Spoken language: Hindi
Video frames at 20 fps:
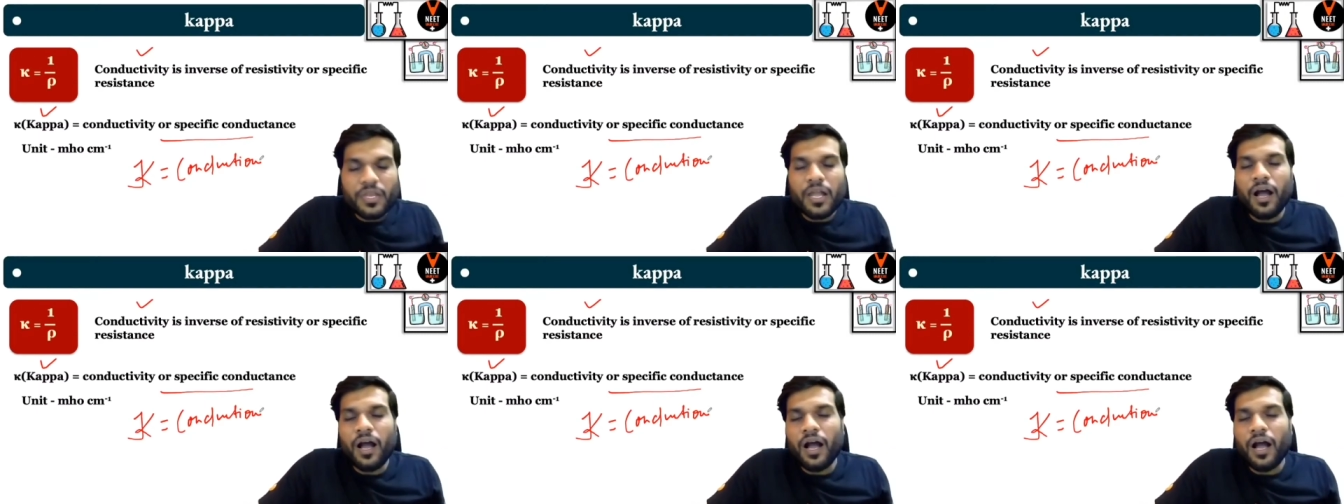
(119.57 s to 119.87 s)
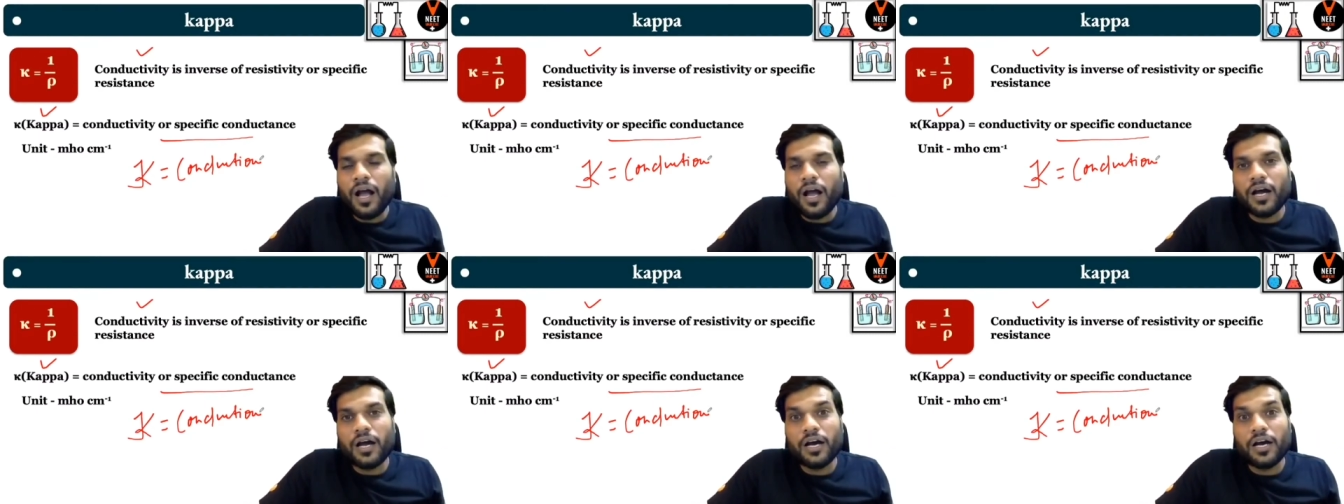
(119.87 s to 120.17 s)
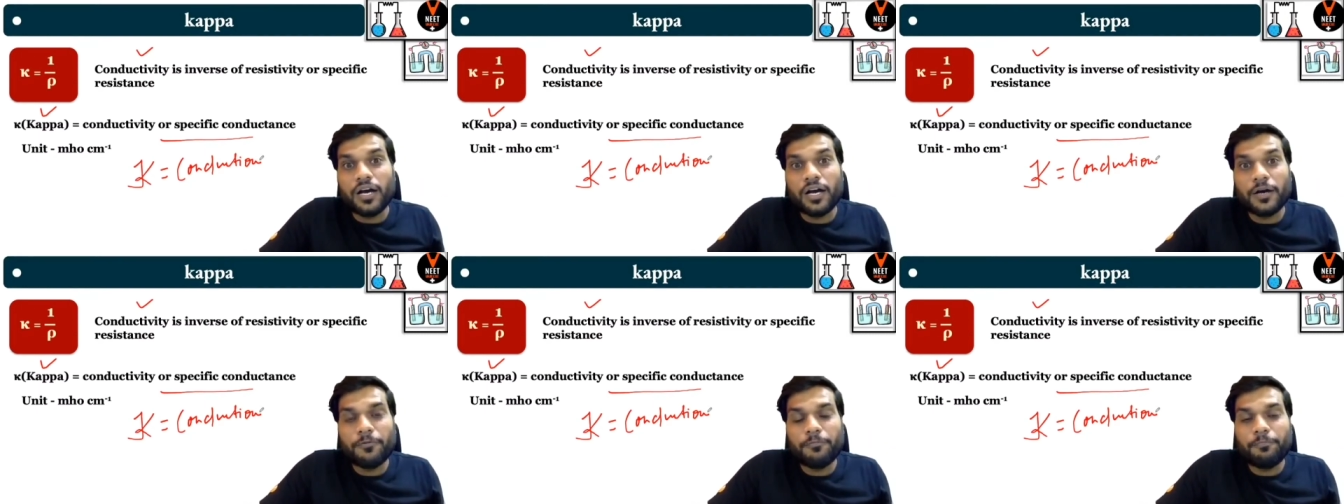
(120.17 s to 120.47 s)

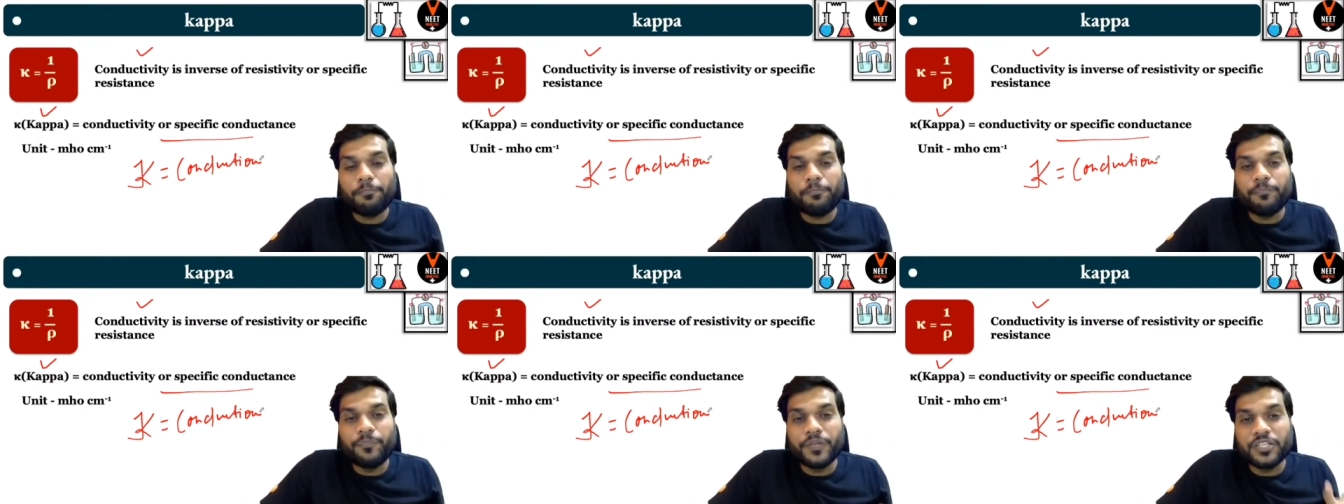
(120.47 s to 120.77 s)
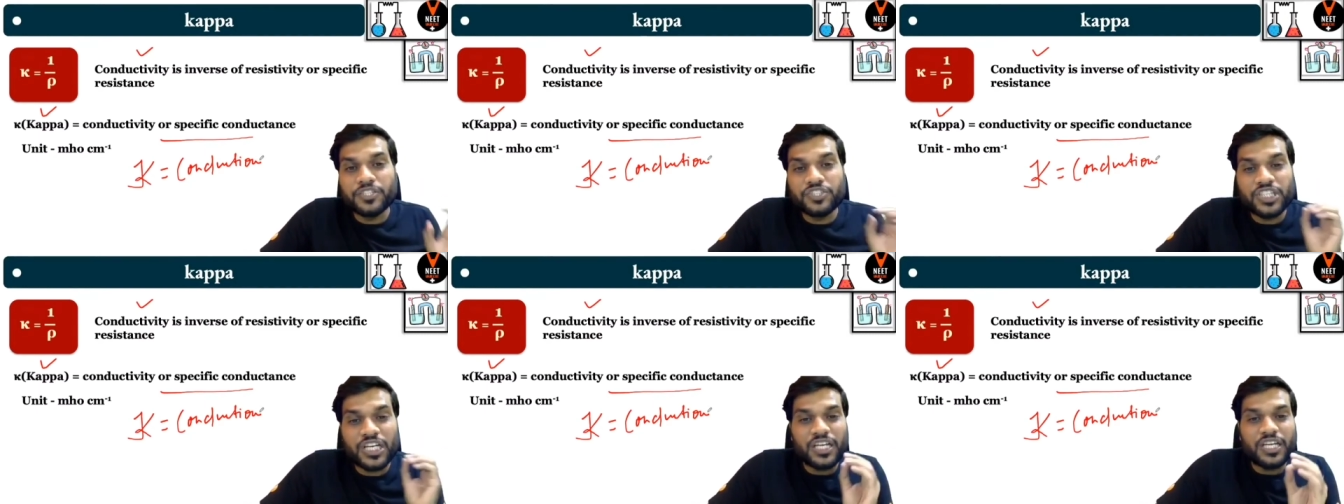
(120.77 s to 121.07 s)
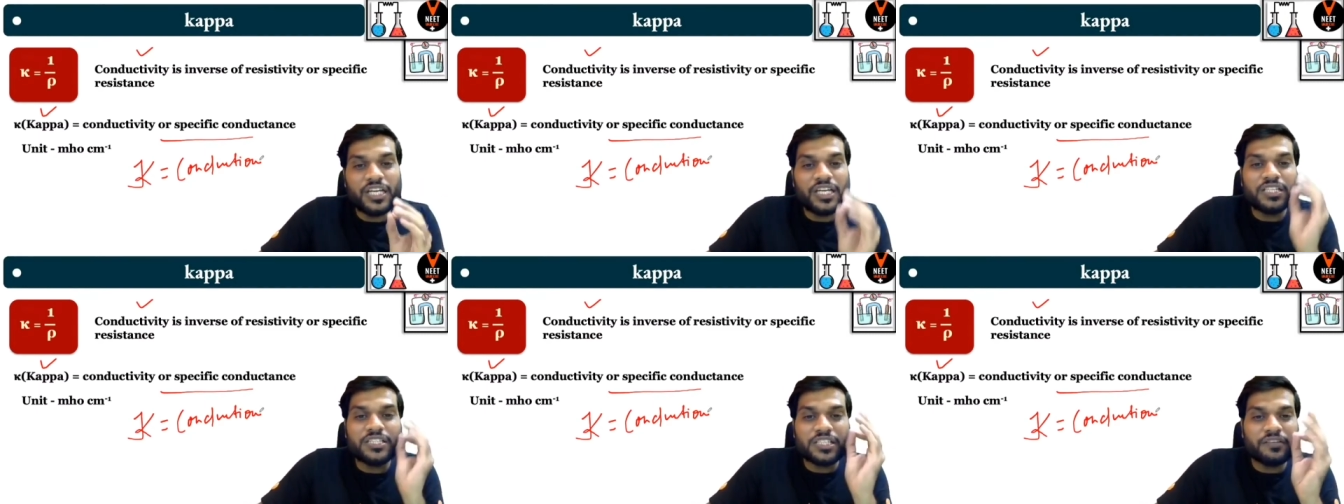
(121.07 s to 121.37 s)
आ, जल
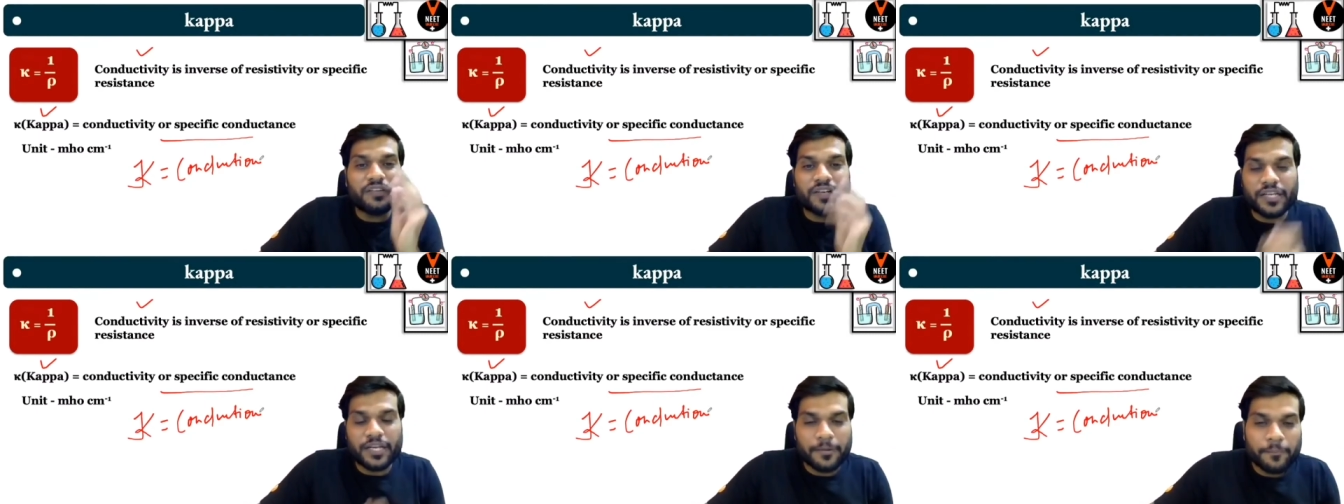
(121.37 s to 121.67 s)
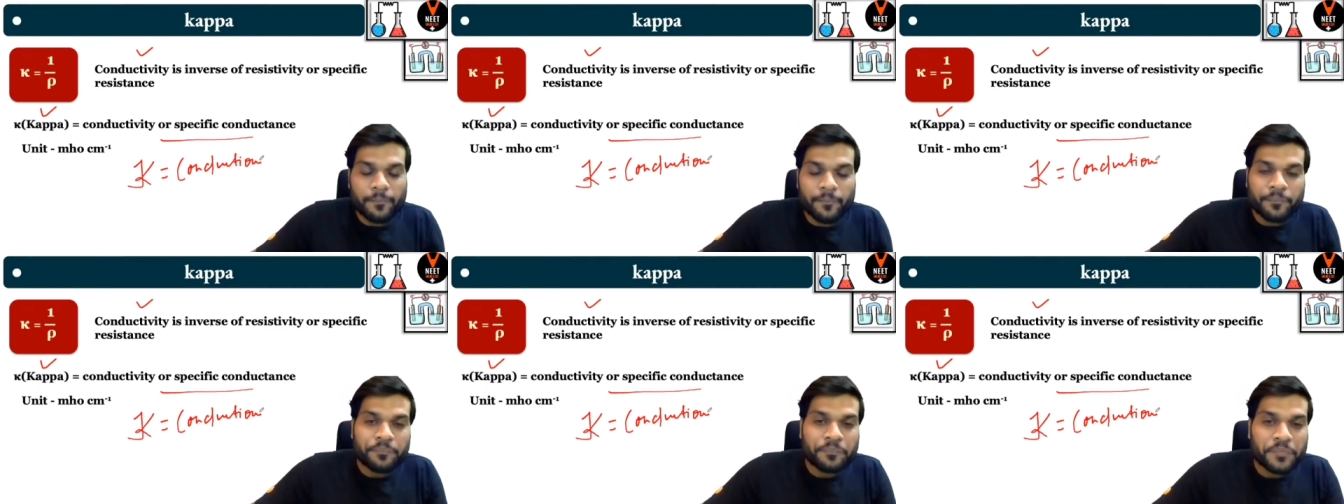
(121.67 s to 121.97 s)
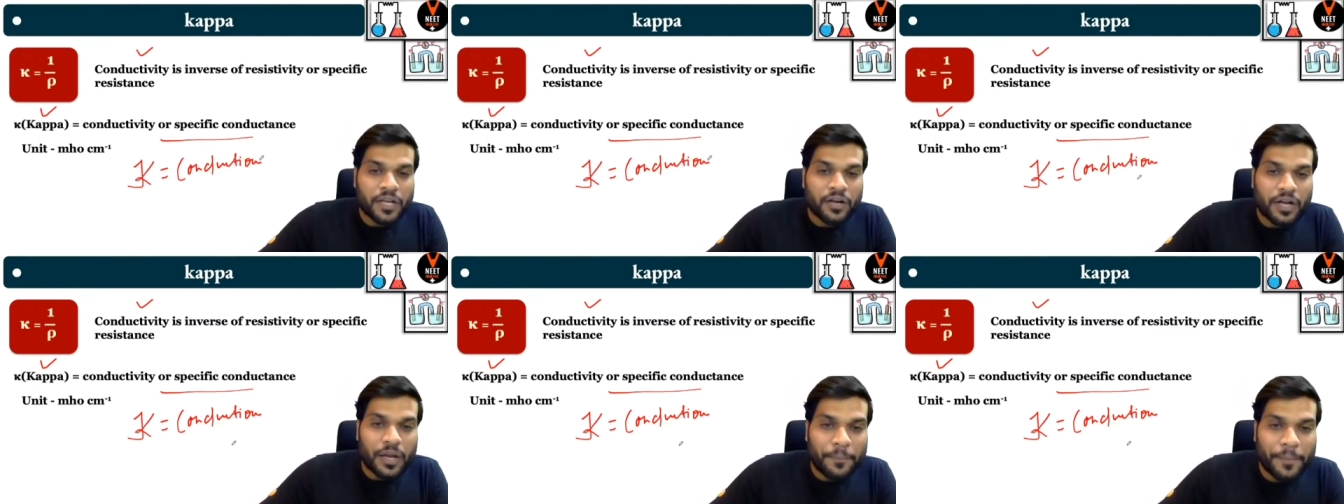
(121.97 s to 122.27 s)
ही जीवन है
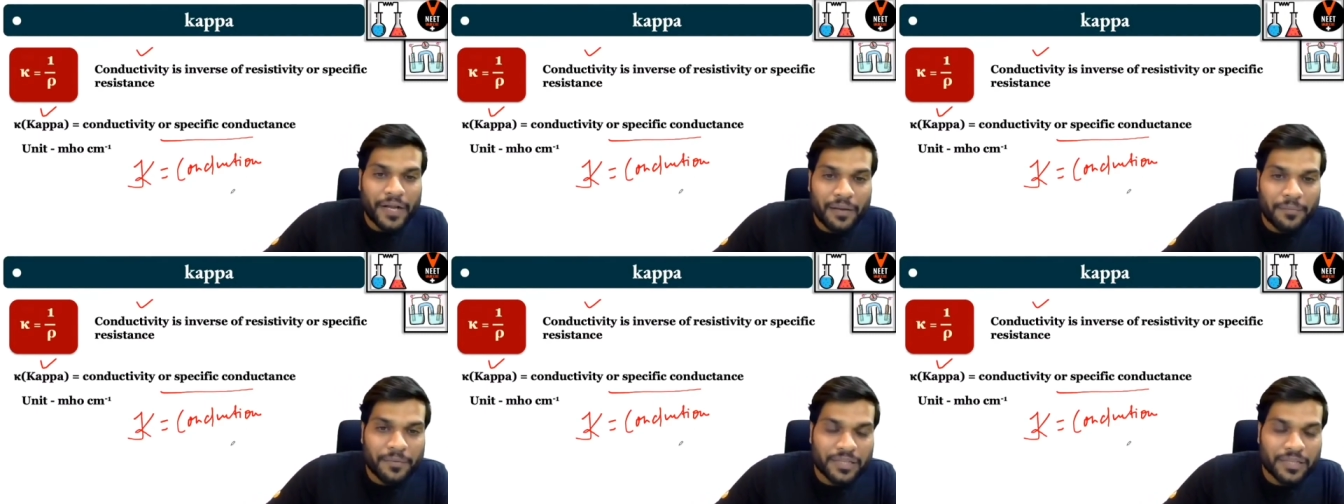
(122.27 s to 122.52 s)
कपा का